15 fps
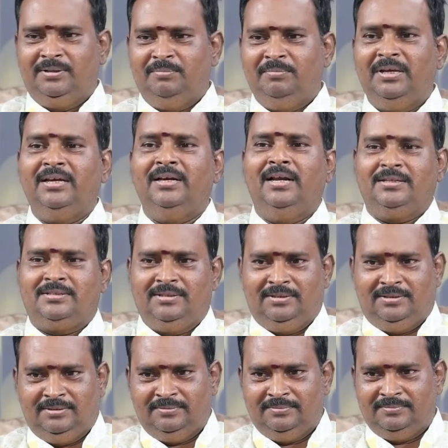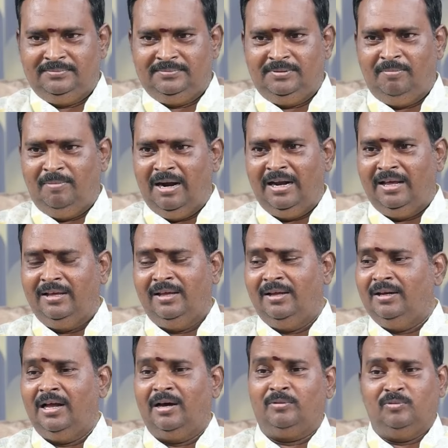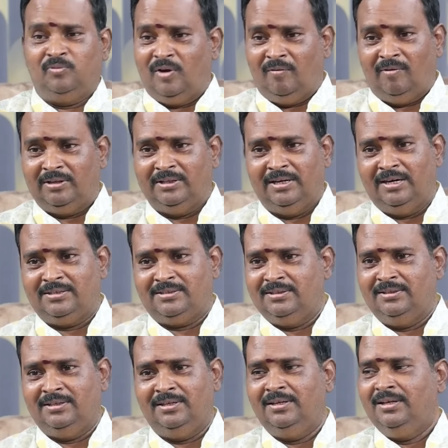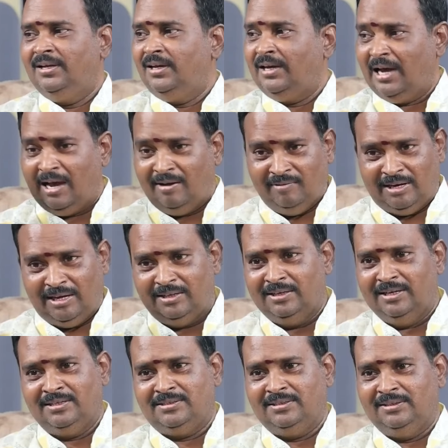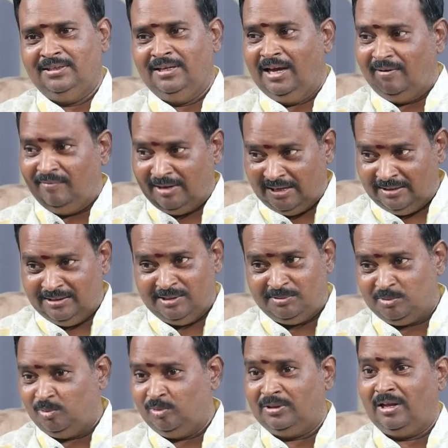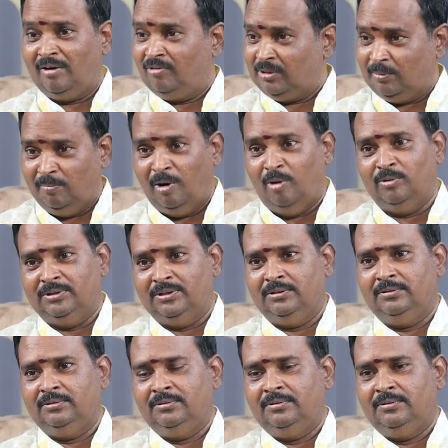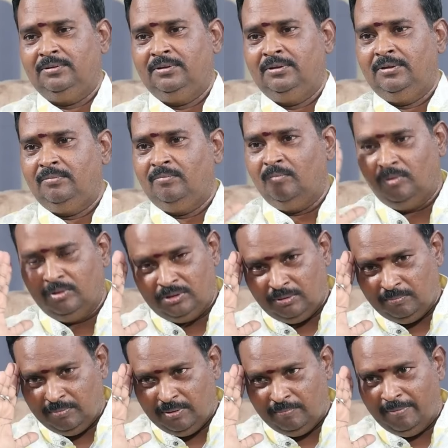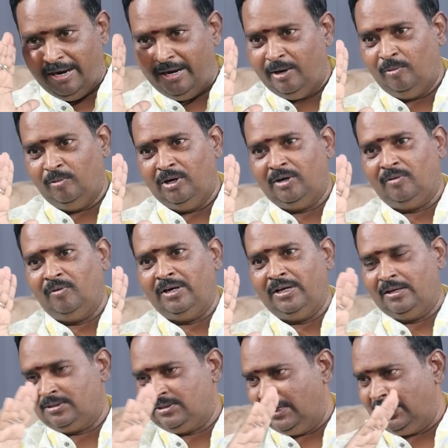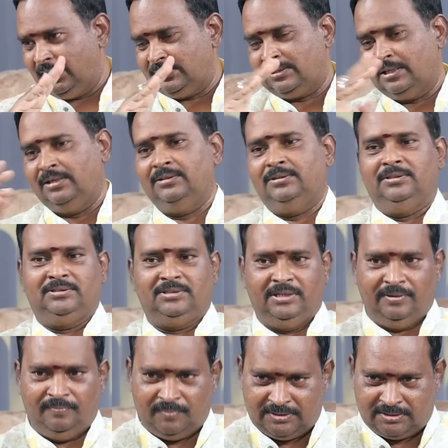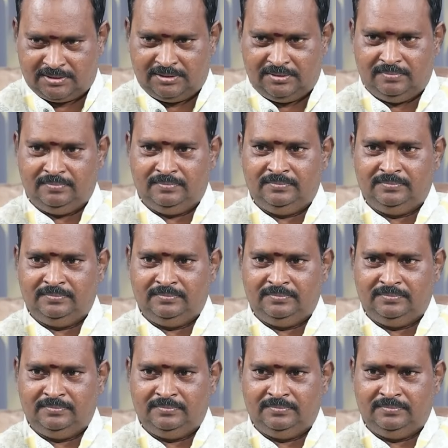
పర్లేదు మీకు నచ్చింది మళ్ళీ నాకు ఫ్లవర్ది నచ్చింది ఆమెకు అది నచ్చింది ఆమెకు అది తెచ్చుకున్న తర్వాత బాగుంది ముందు మీ మైండ్లో ఉన్నటువంటి ఆ చాదస్థాలని తీసేయండి ఫస్ట్